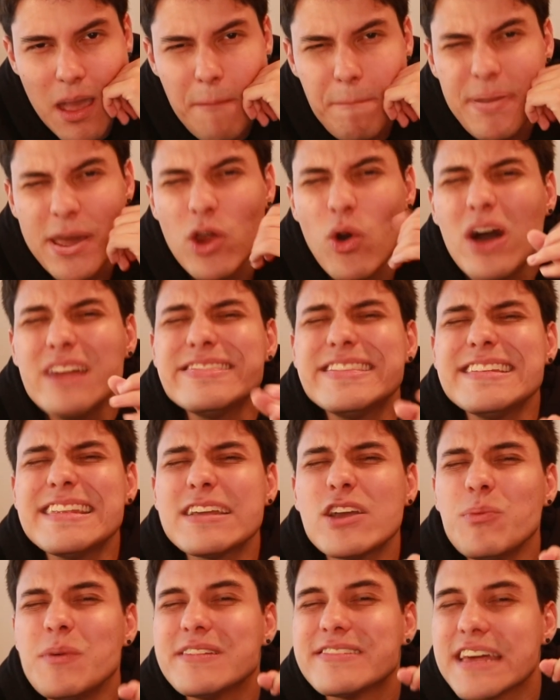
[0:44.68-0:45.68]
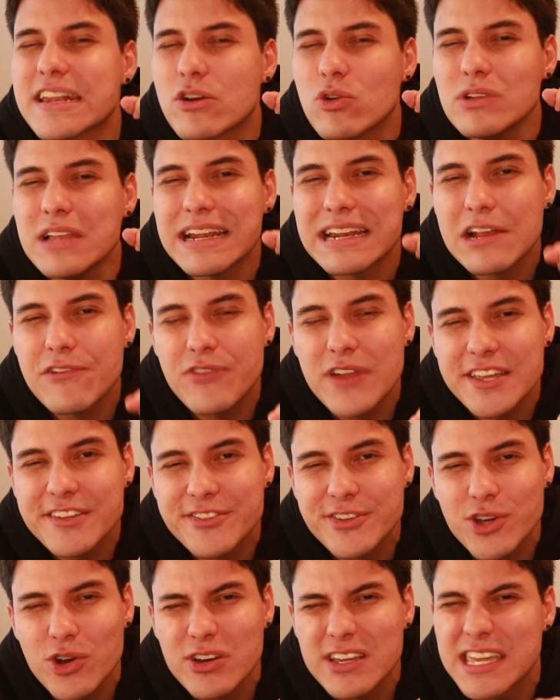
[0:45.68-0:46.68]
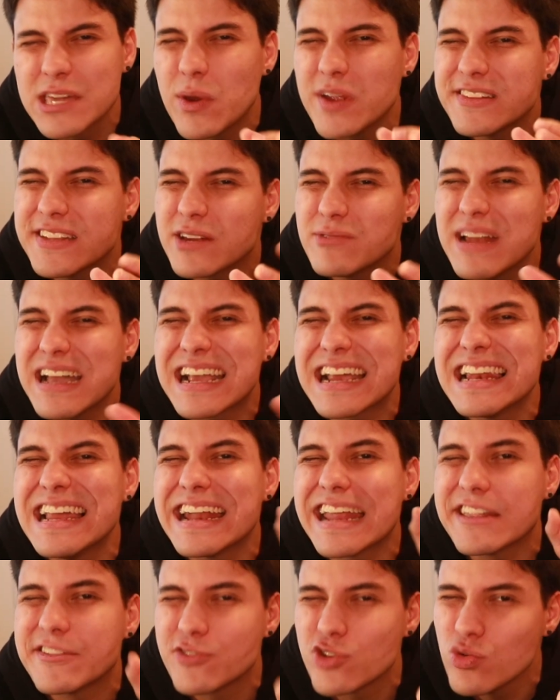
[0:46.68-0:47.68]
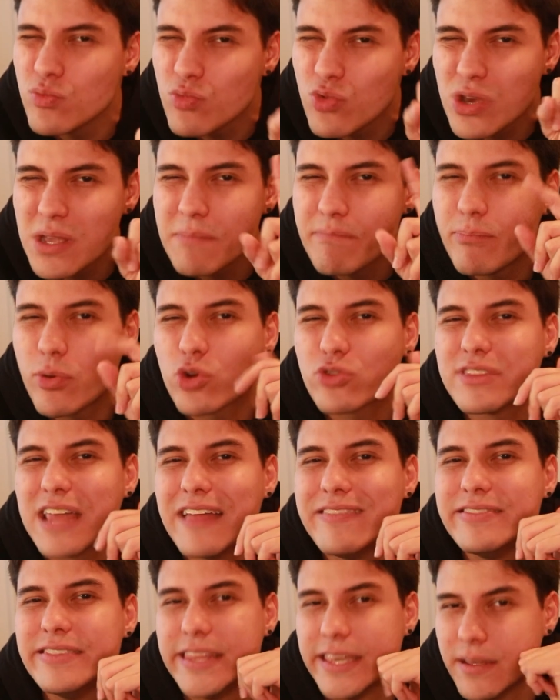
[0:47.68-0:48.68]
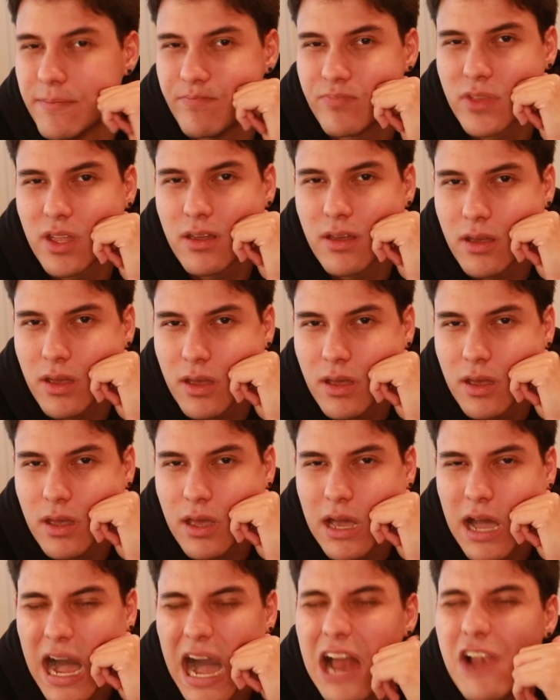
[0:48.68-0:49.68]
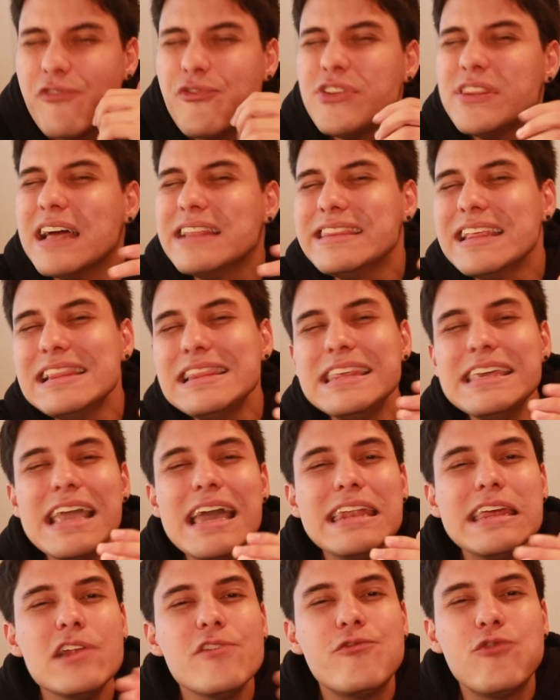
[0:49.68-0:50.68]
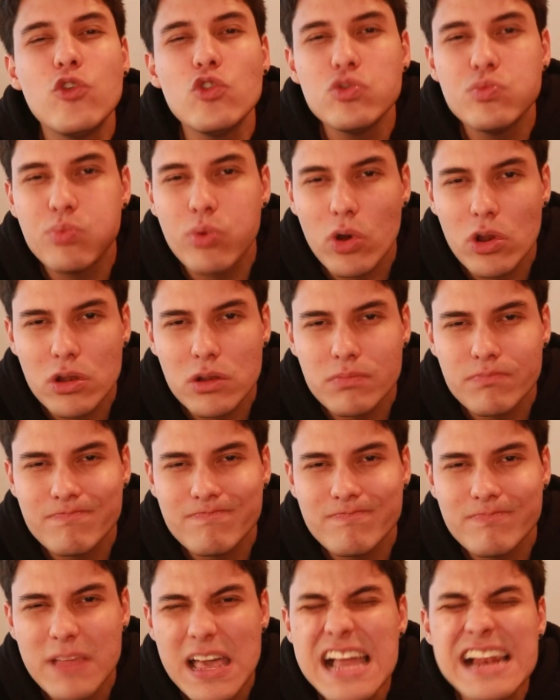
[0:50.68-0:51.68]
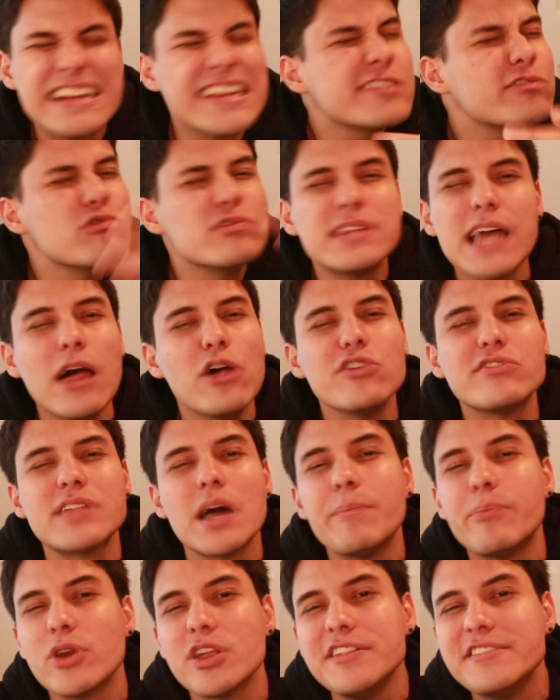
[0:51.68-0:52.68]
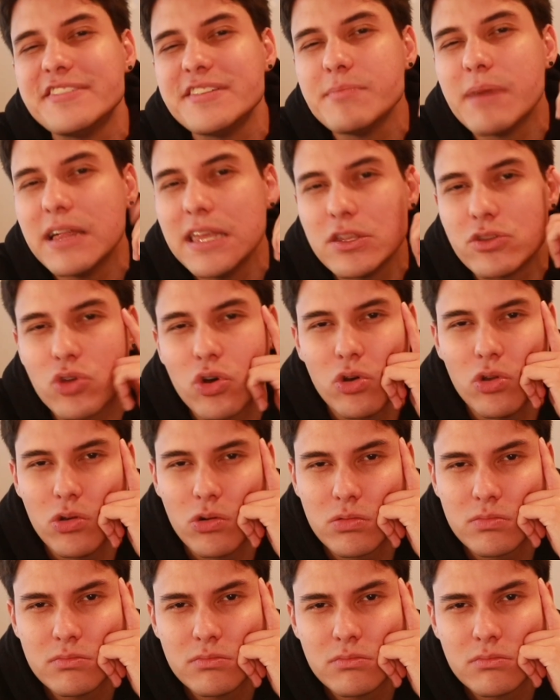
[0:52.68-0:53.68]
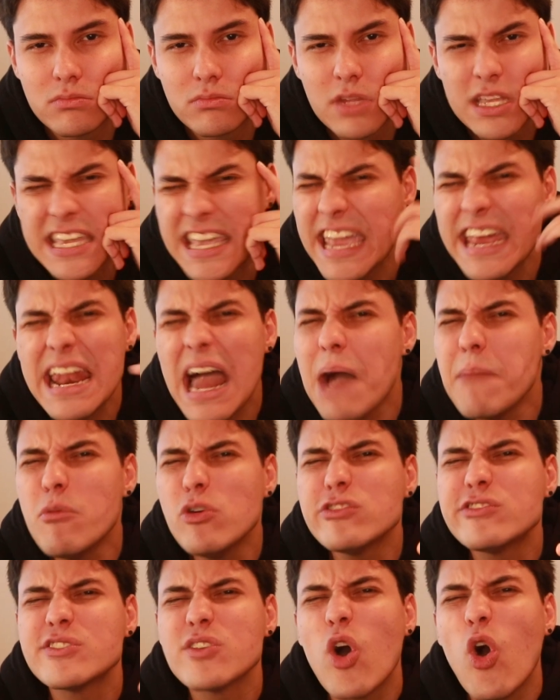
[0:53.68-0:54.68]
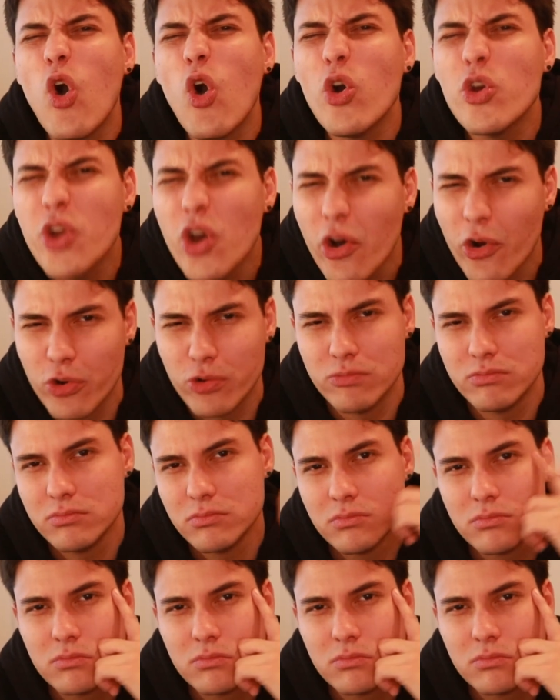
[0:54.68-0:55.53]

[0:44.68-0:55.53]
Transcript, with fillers: Pero antes de comenzar con la reflexión, quiero hacer una aclaración muy importante. Al final del día en el fútbol, el resultado está por encima de todo. Queramos o no,